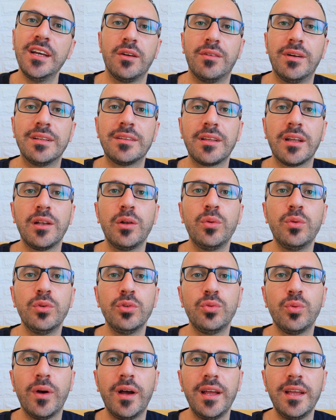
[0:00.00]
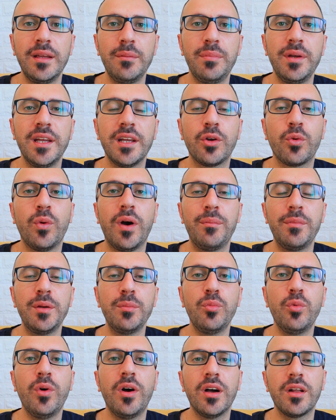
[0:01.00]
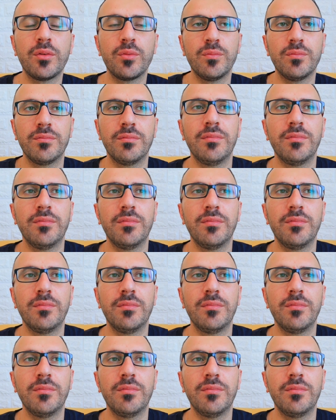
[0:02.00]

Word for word: وانترلود وايبك وميموار